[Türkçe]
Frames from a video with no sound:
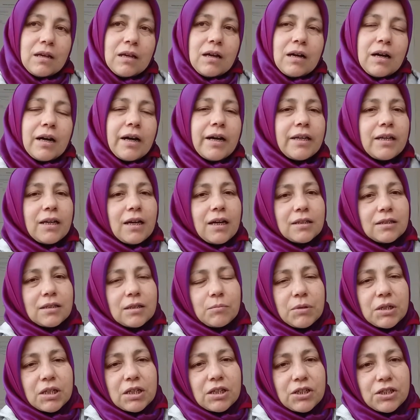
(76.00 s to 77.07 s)
hayata
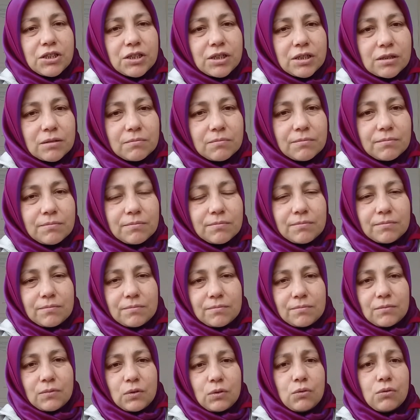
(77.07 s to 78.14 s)
bakışım,
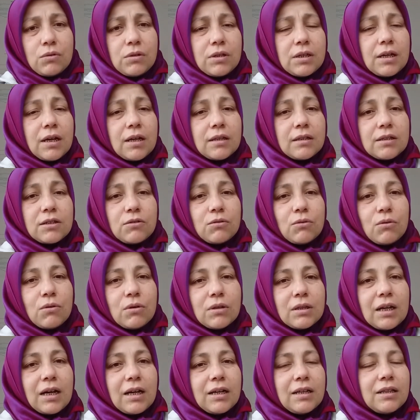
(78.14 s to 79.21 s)
dünyadaki
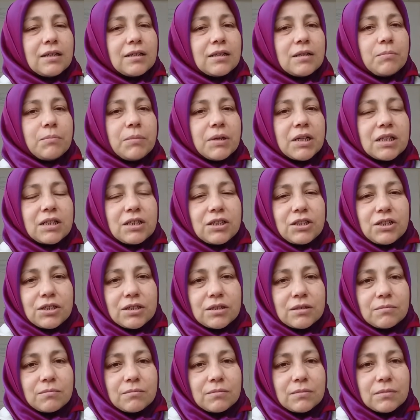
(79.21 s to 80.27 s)
olaylara
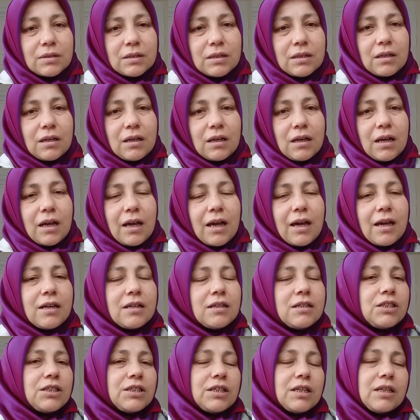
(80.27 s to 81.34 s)
bakışım, her
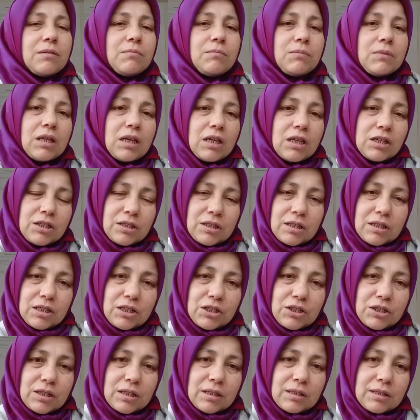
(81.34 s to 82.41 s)
şeyim değişti
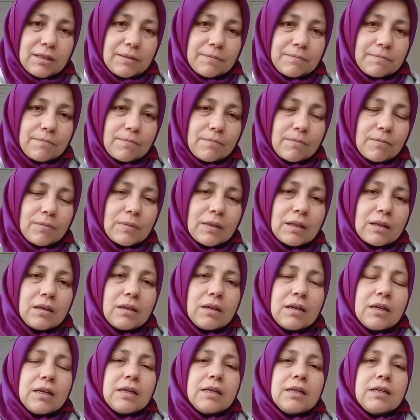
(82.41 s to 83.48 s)
inşallah.
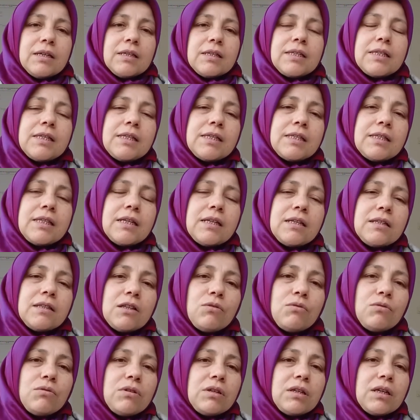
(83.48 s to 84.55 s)
Sizlerin de
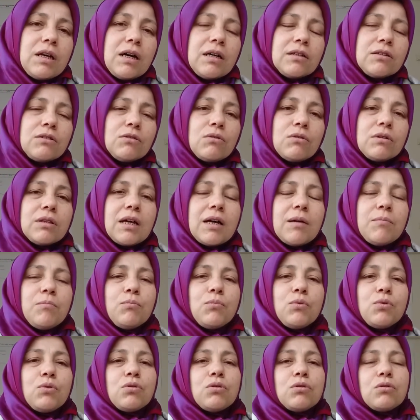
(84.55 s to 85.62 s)
dünyada olan
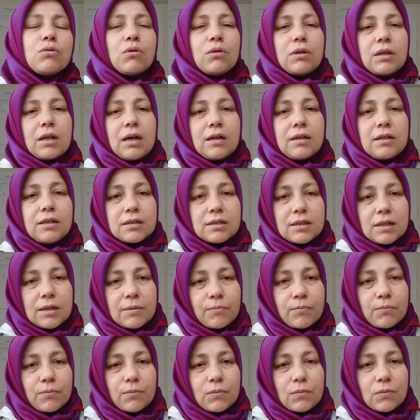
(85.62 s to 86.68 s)
bütün olaylara,
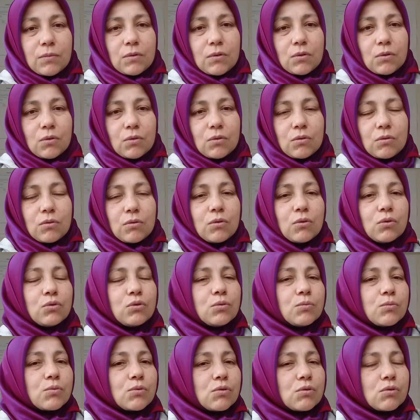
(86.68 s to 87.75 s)

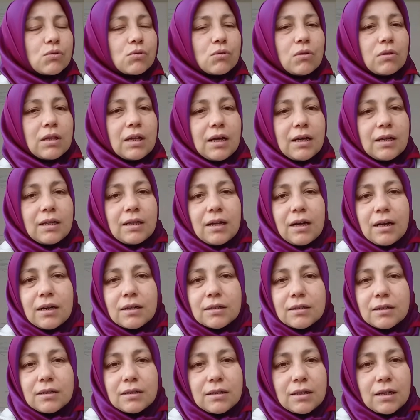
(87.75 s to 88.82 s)
olumsuz
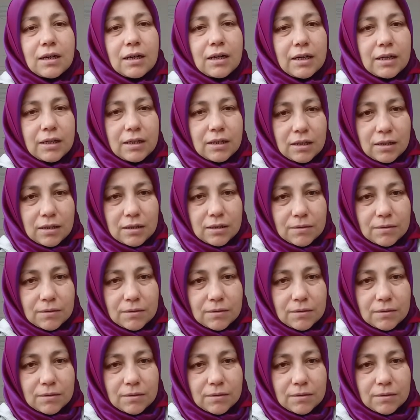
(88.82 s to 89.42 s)
olaylarda dahil